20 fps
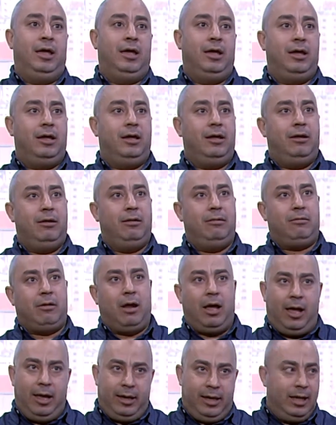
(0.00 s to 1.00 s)
آه
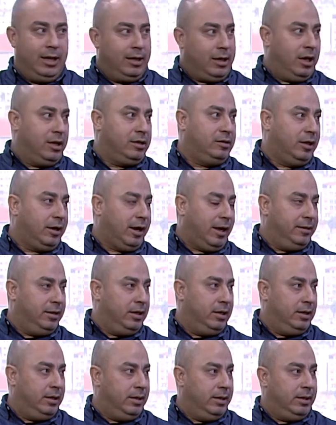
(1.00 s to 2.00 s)
راح احكي لك اكثر عن
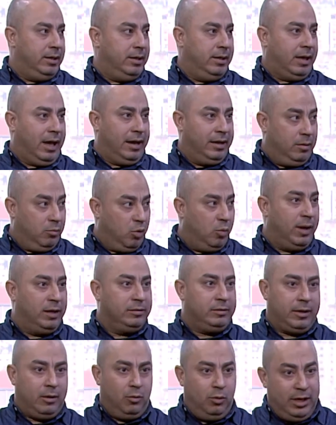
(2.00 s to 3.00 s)
عن
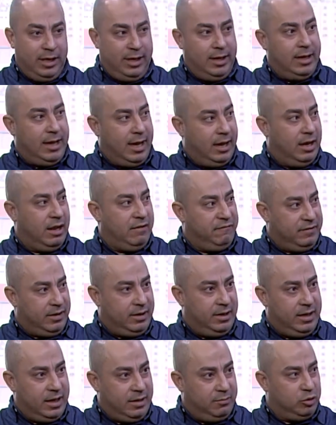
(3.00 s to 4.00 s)
المبادره واللي هي هلا
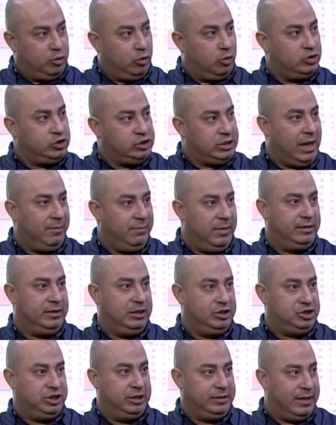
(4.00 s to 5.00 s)
فعليا بتخص حمله
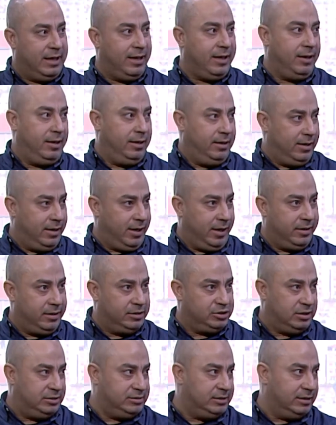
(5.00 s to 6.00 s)
الشتاء اللي احنا
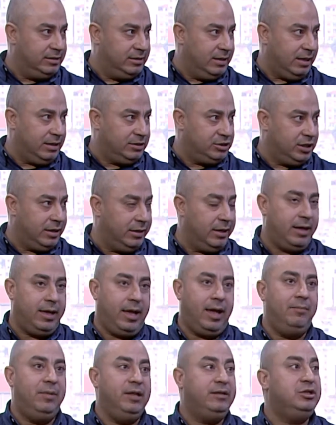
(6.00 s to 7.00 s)
جلستنا عشانها
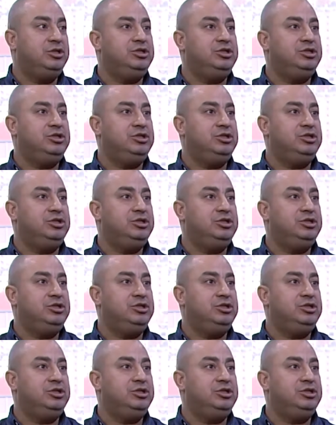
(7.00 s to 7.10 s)
حمله مم.